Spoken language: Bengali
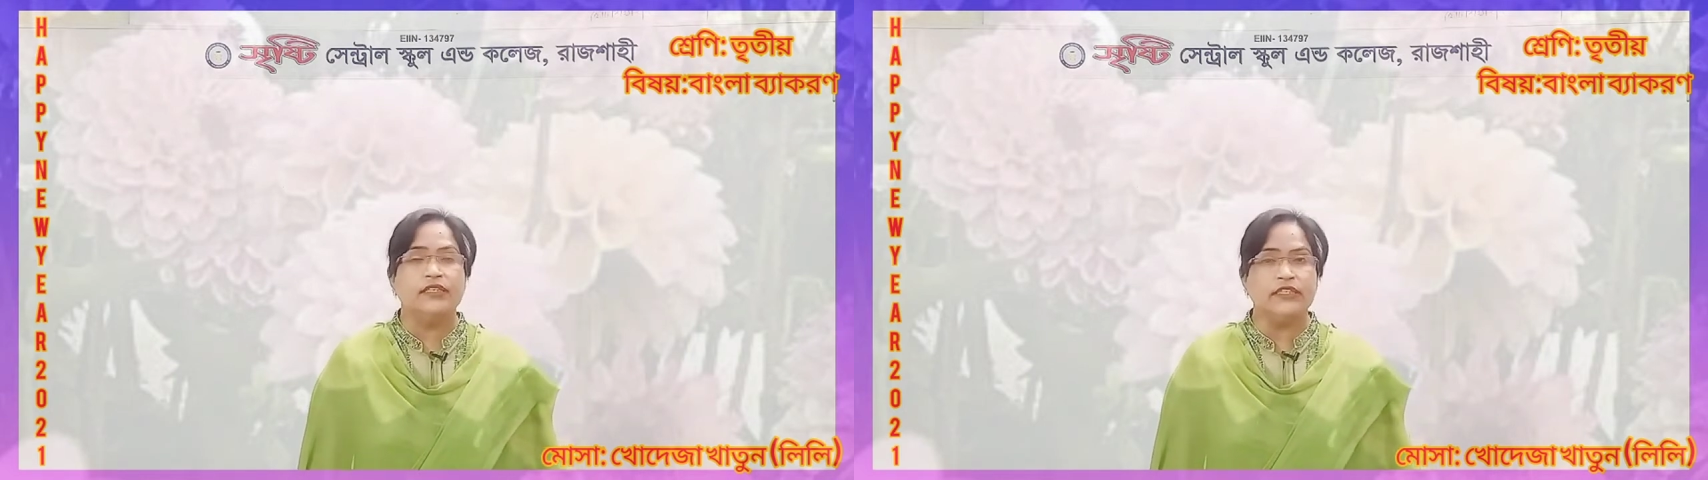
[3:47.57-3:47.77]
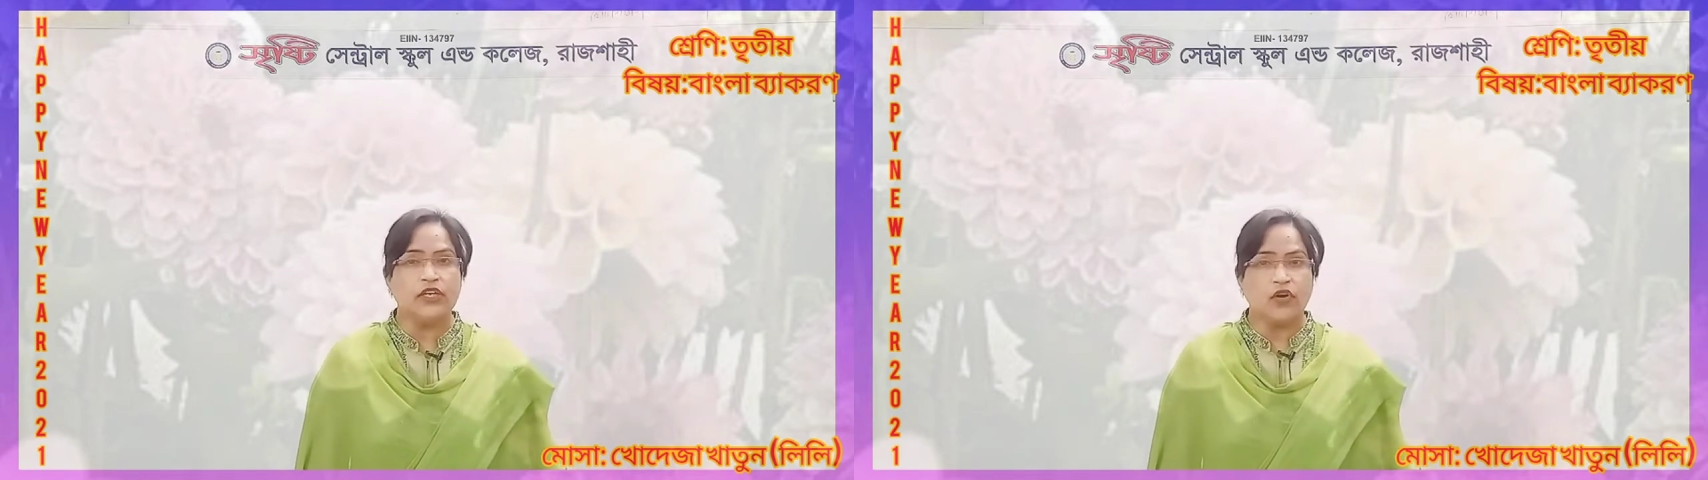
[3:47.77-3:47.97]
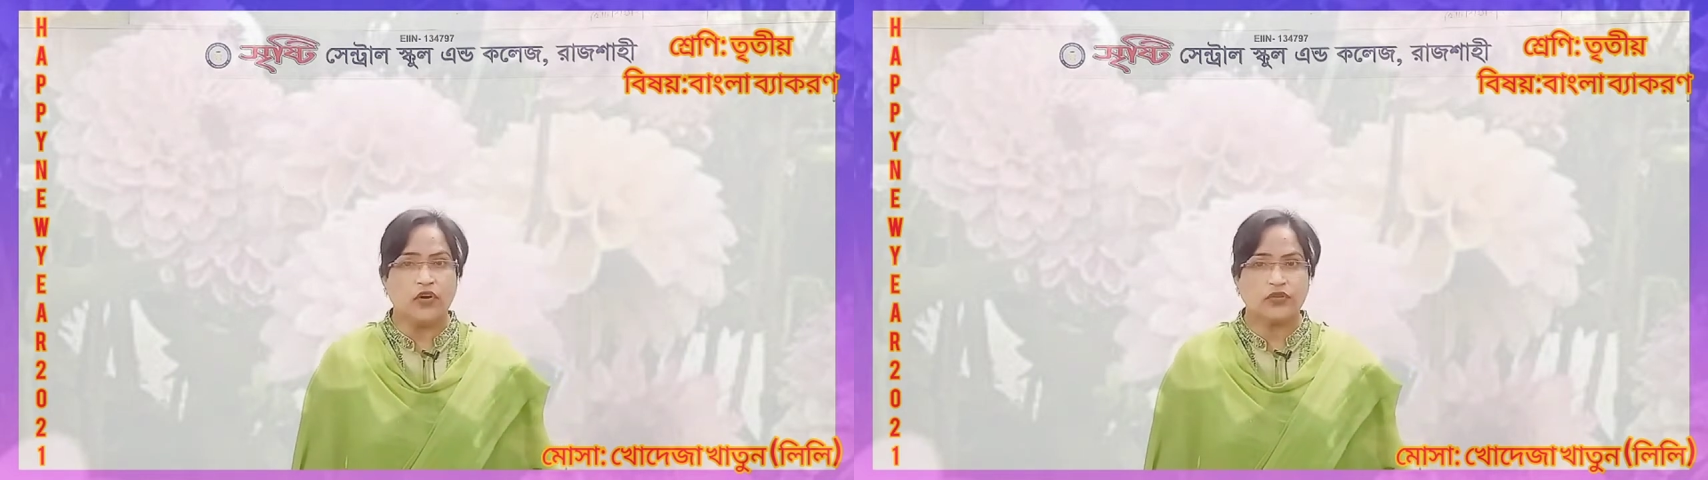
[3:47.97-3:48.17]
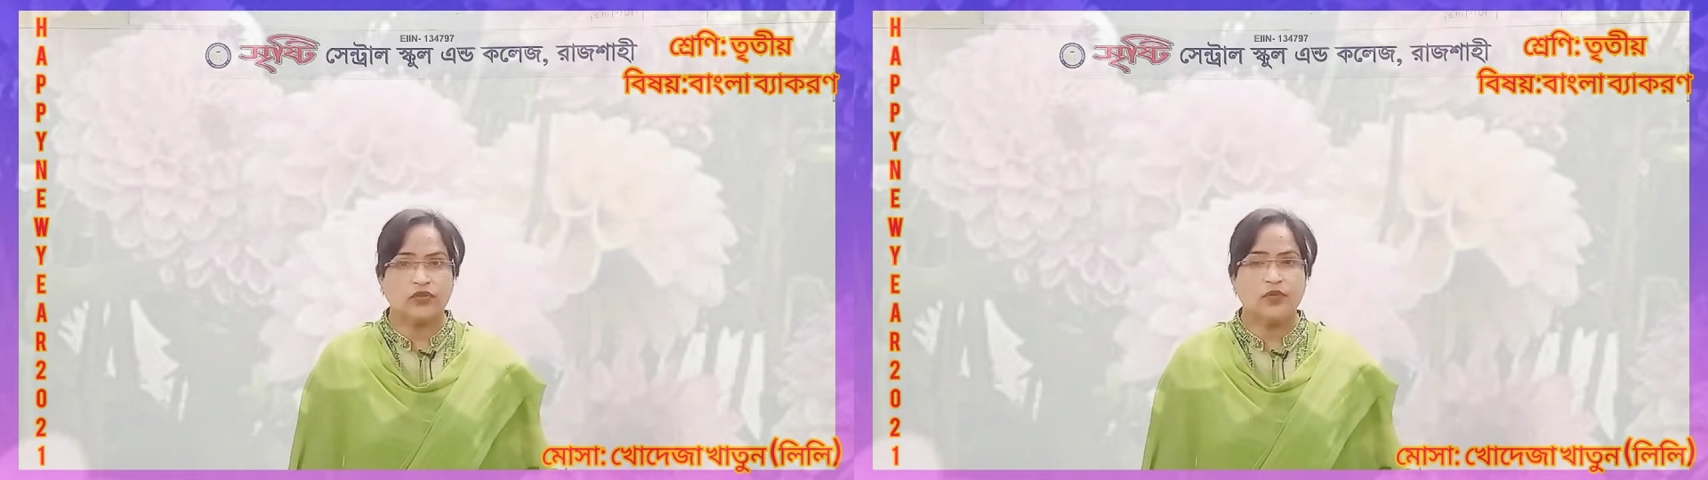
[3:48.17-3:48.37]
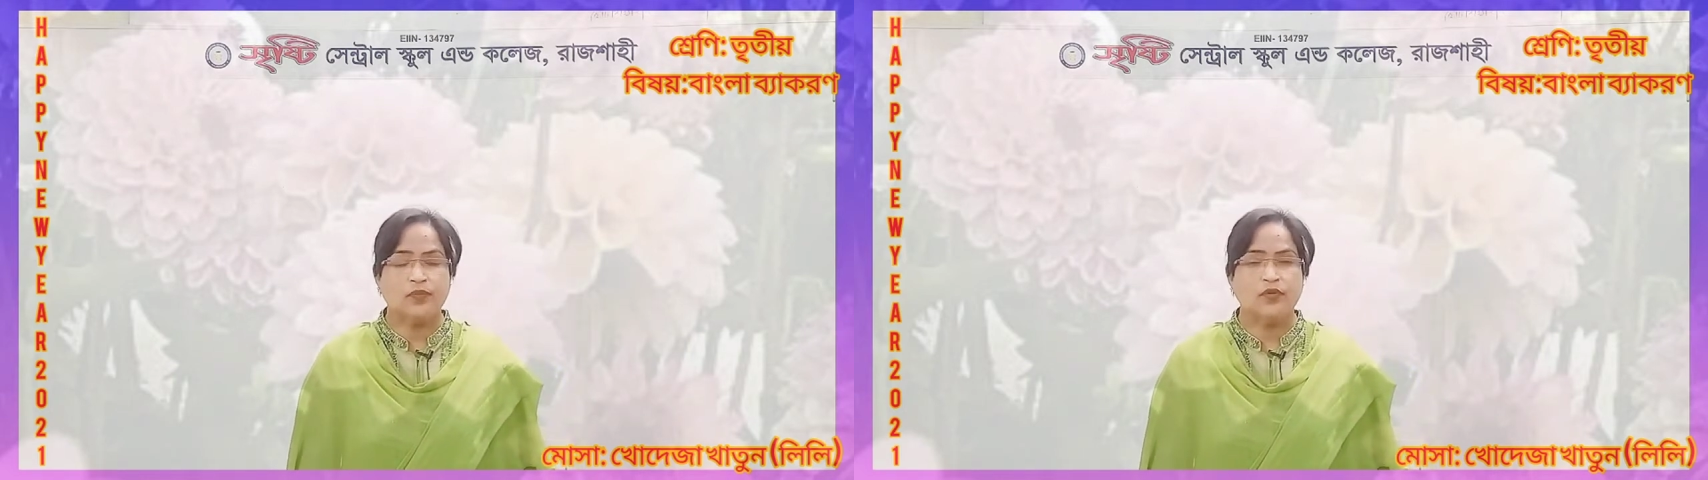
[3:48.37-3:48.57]
যে
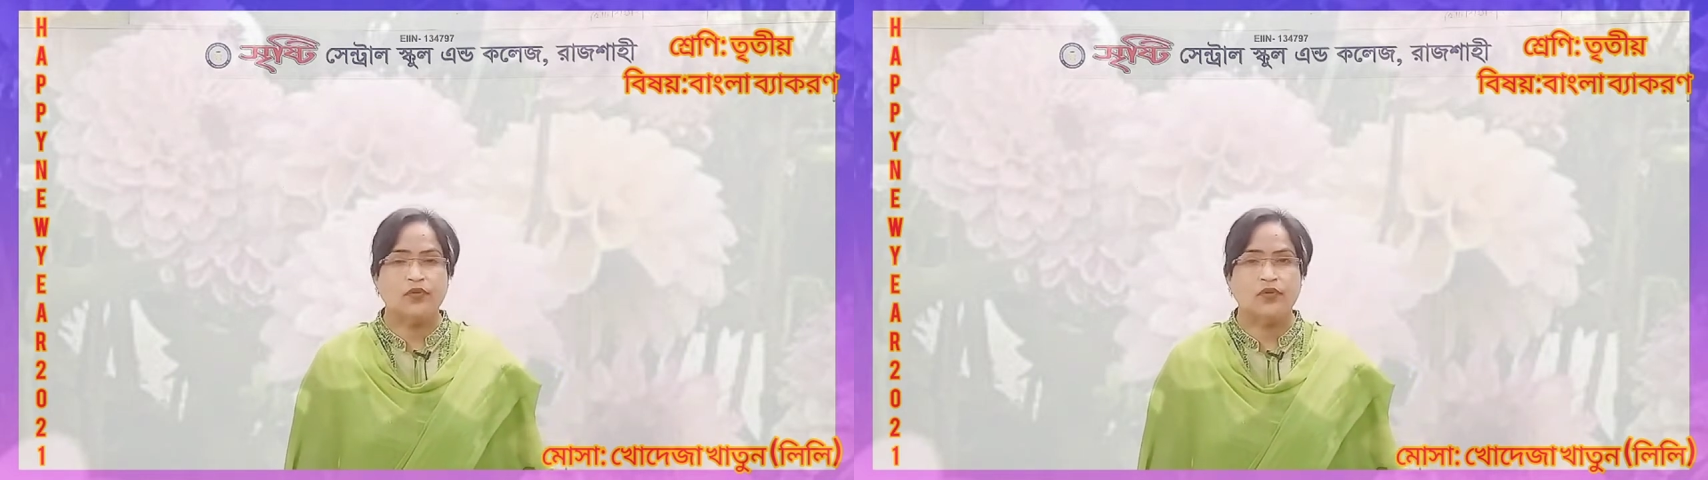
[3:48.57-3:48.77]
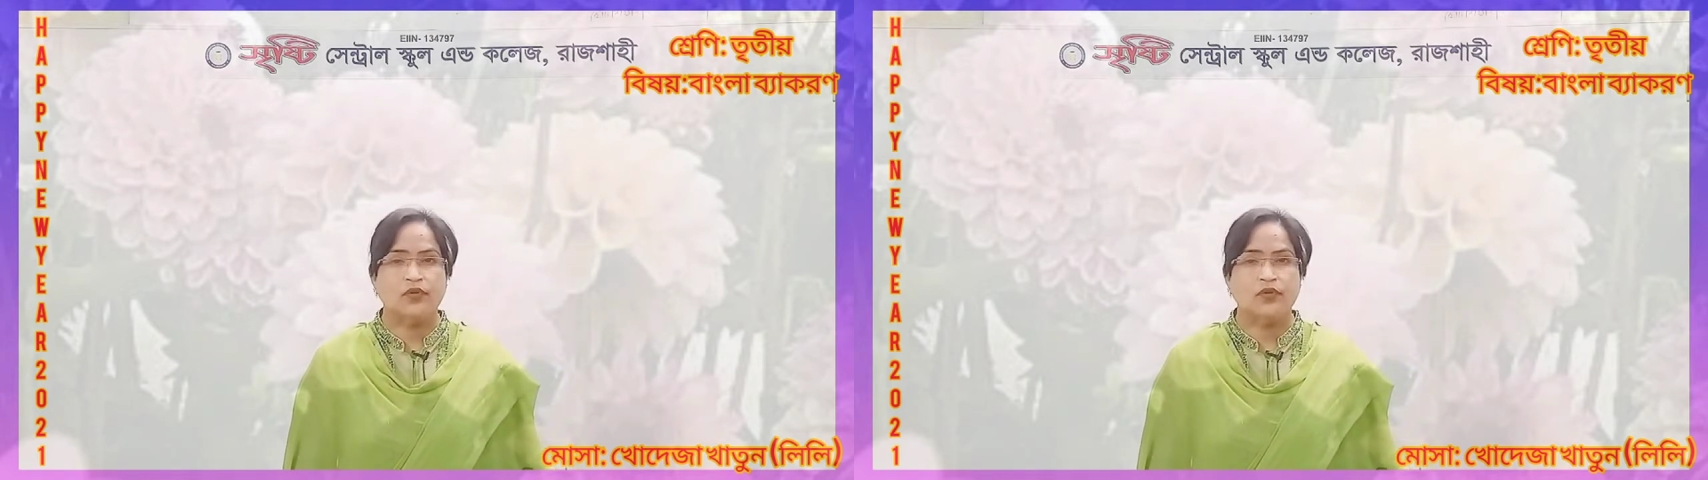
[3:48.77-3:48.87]
অর্থপূর্ণ